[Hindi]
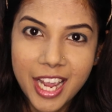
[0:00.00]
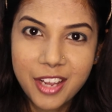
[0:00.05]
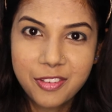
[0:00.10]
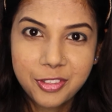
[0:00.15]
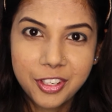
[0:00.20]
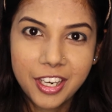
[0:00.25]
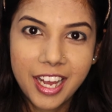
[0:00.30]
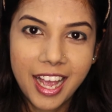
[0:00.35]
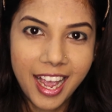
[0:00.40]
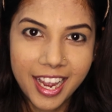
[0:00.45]
टाइम
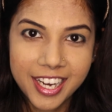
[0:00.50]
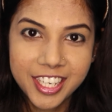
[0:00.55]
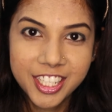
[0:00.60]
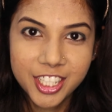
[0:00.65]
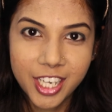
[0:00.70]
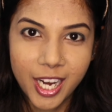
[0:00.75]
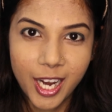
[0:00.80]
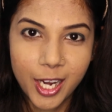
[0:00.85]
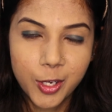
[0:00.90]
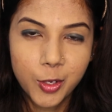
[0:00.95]
फॉर आई
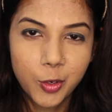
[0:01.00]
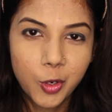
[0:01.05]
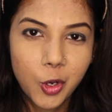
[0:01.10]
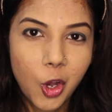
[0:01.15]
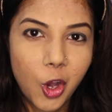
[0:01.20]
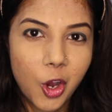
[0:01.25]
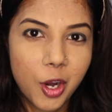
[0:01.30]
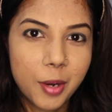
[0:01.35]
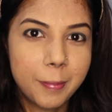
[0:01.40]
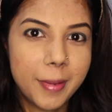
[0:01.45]
शेडो
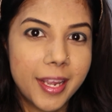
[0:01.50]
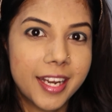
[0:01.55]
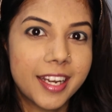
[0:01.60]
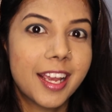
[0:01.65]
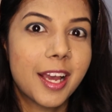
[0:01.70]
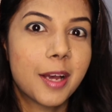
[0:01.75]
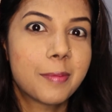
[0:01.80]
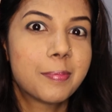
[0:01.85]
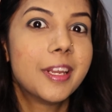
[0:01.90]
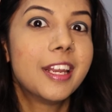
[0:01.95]
और
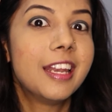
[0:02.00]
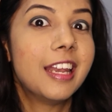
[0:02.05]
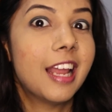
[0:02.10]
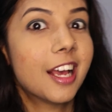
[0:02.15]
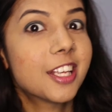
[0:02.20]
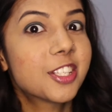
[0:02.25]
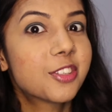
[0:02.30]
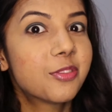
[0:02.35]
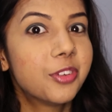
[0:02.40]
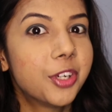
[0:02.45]
मैंने अपने
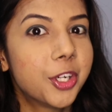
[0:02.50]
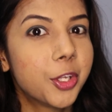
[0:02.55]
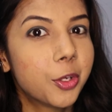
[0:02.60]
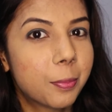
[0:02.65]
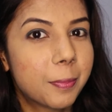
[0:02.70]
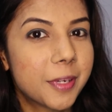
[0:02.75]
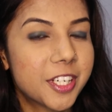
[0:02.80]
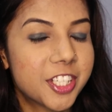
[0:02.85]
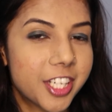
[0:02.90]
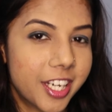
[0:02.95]
लास्ट
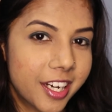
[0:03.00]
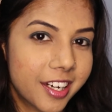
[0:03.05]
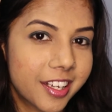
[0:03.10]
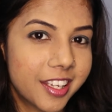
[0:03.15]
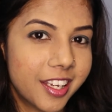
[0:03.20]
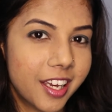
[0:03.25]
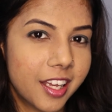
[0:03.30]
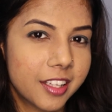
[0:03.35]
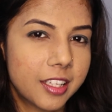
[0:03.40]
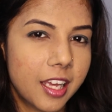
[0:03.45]
वीडियो पे शेयर
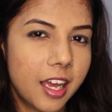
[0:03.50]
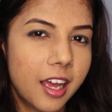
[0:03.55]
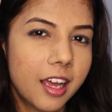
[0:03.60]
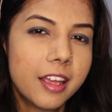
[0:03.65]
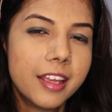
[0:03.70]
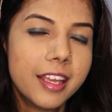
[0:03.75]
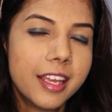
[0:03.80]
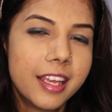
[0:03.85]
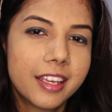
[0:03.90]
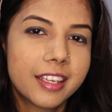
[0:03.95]
किया था
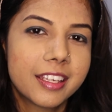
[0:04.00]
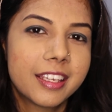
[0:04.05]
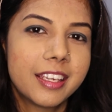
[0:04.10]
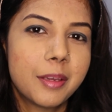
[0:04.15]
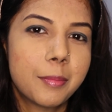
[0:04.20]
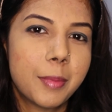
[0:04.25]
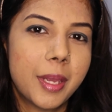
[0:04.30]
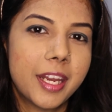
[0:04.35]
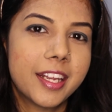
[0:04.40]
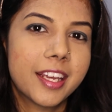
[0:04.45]

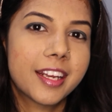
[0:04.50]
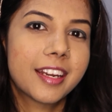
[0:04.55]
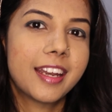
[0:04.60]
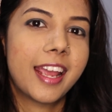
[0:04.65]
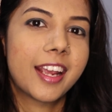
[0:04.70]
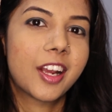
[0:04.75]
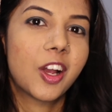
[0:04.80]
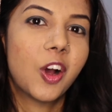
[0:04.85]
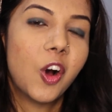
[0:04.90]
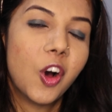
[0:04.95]
कि मैंने एक
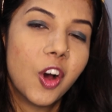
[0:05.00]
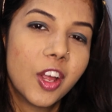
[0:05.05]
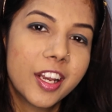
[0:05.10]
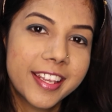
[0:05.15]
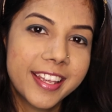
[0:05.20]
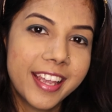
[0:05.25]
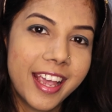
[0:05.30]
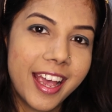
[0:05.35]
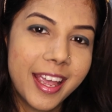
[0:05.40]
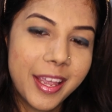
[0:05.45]
नायका
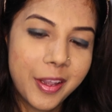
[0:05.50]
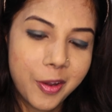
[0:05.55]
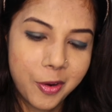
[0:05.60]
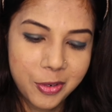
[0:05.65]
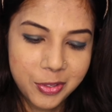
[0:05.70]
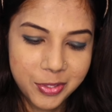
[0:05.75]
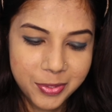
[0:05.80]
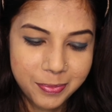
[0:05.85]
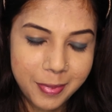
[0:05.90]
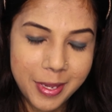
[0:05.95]
हॉल किया है
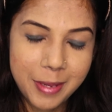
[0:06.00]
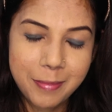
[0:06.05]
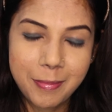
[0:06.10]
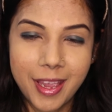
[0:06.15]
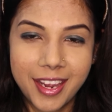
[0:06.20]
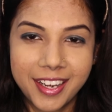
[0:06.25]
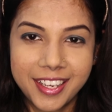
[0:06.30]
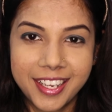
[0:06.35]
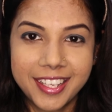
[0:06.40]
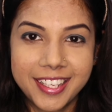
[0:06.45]
और उस पर
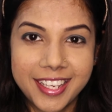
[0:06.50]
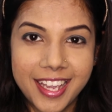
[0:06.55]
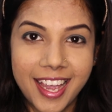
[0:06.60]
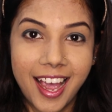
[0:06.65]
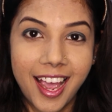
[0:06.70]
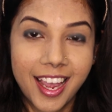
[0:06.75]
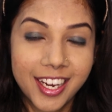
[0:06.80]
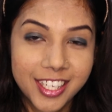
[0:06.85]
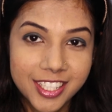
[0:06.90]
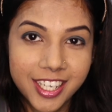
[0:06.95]
मैंने ये
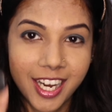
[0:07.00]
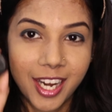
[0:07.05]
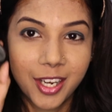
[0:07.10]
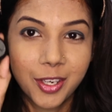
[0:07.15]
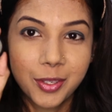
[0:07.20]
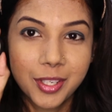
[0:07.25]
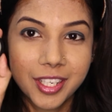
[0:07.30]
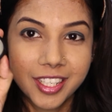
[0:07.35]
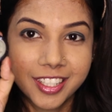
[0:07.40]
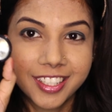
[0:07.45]
आई
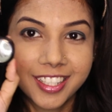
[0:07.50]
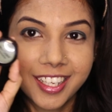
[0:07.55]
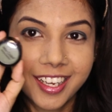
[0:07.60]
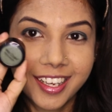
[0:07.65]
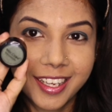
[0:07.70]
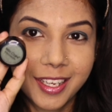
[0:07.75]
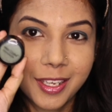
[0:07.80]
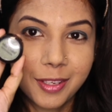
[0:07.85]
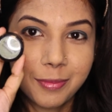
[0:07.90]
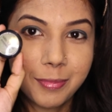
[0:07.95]
शेडो ख़रीदा
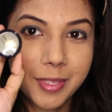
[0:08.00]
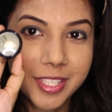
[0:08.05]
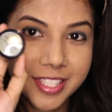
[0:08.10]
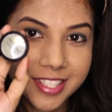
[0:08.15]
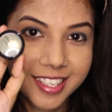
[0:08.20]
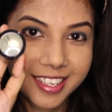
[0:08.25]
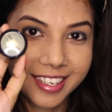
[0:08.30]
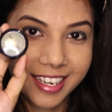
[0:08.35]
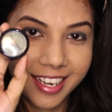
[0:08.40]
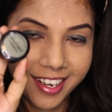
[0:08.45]
है
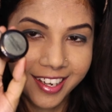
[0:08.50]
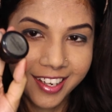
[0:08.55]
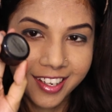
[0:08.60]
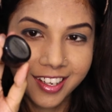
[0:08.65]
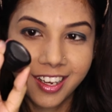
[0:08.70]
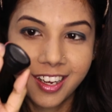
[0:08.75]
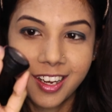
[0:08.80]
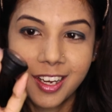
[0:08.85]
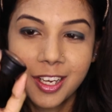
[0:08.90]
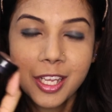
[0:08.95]
मिस क्लेयर
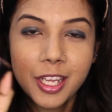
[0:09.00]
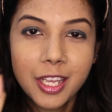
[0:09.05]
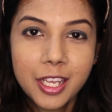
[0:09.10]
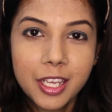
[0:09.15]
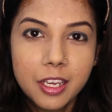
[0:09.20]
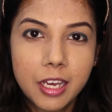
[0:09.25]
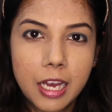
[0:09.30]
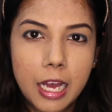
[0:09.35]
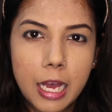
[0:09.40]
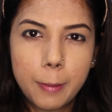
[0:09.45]
का
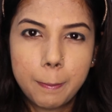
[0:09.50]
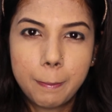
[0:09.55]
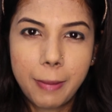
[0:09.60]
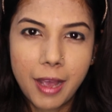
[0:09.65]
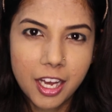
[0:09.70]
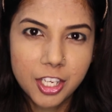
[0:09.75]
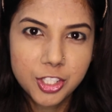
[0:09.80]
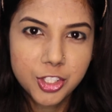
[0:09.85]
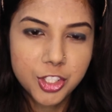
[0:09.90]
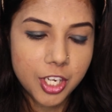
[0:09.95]

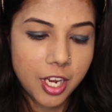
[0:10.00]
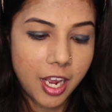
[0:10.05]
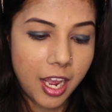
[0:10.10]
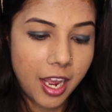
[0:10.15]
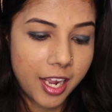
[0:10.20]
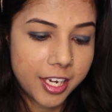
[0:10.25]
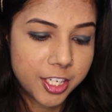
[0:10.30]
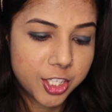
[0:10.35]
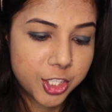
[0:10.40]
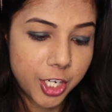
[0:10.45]
पांच
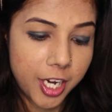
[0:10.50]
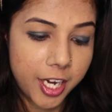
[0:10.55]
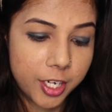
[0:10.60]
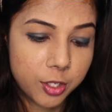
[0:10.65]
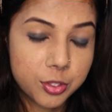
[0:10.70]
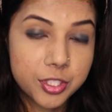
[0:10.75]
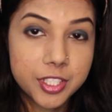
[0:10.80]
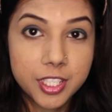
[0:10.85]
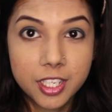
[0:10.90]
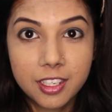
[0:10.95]
आई
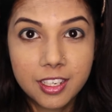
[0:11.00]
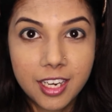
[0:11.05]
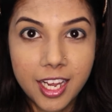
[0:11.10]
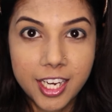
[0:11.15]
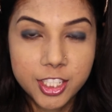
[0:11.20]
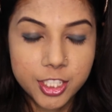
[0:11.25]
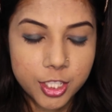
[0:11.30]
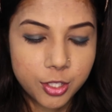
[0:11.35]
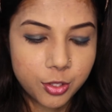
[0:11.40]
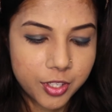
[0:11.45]
शेडो सिंगल
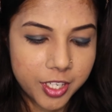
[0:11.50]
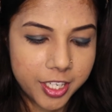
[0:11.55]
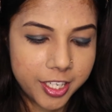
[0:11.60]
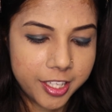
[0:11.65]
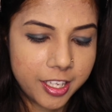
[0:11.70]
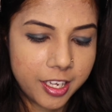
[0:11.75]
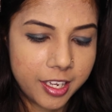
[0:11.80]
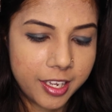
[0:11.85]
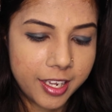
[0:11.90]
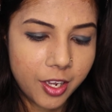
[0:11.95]
आई शेडो
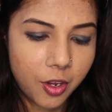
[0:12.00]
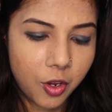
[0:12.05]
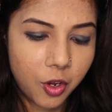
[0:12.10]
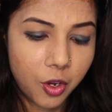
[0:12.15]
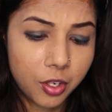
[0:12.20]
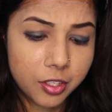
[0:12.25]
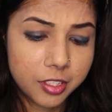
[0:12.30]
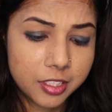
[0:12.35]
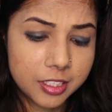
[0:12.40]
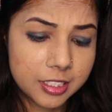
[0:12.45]
ख़रीदा है
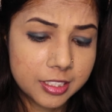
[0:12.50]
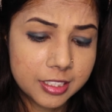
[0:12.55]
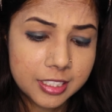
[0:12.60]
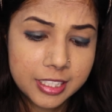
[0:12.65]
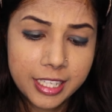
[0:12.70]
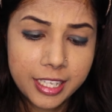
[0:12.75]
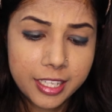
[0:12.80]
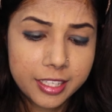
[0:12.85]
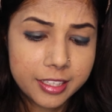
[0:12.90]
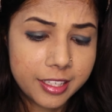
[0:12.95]
और
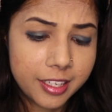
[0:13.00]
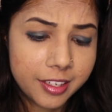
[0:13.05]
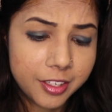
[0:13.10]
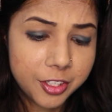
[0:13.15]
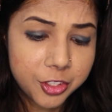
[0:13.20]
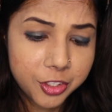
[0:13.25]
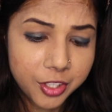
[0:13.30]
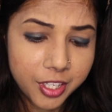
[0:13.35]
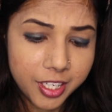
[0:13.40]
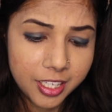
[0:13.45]
दे
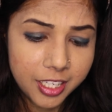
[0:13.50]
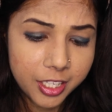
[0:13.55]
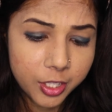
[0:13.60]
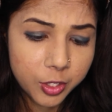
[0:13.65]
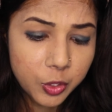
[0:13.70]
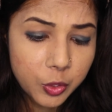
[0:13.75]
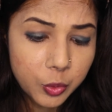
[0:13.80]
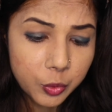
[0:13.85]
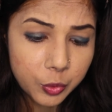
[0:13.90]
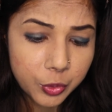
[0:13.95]
आर रियली
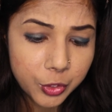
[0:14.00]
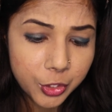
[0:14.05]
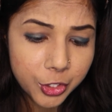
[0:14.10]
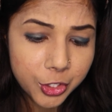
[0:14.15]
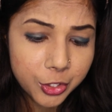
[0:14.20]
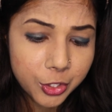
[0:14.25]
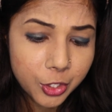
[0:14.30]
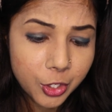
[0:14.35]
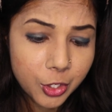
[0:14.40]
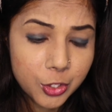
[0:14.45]

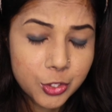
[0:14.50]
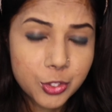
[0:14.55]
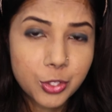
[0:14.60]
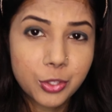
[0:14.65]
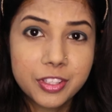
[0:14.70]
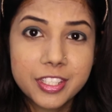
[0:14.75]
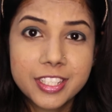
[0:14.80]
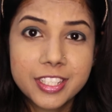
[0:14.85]
गुड सो